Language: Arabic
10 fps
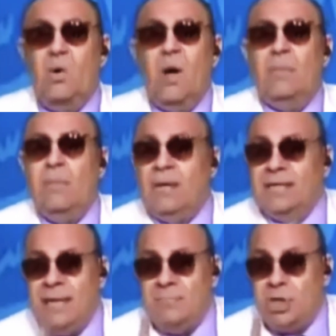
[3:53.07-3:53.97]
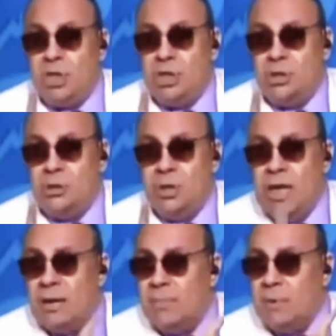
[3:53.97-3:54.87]
وانا ما بجزمش
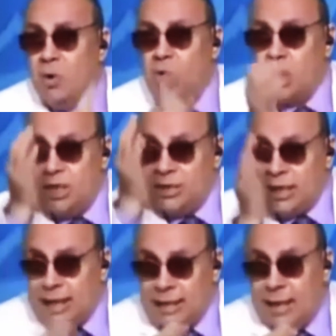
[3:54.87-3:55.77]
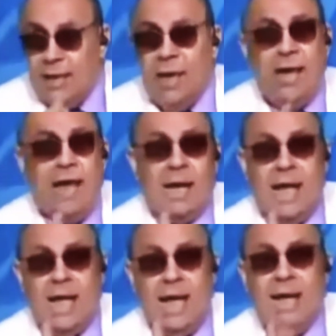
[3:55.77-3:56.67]
انا, أنا ما بقولش انت كده لا
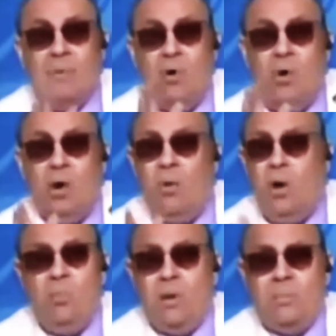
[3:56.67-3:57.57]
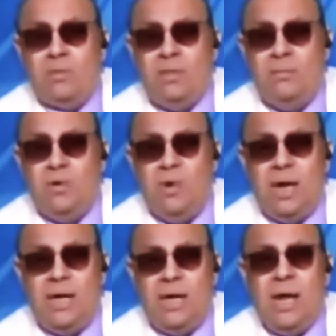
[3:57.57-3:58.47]
لا انا بقول وعمري ما اظلمك
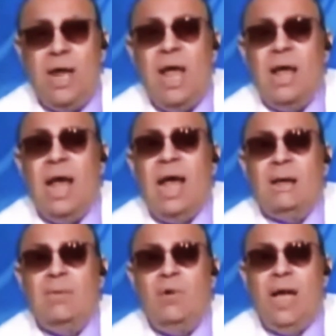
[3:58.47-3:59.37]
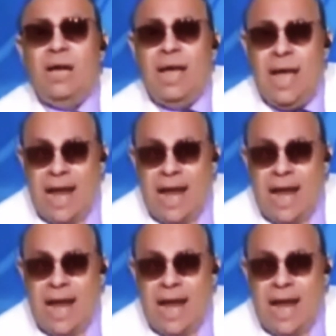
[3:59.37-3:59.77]
ولا غيرك لا انا بقول يعني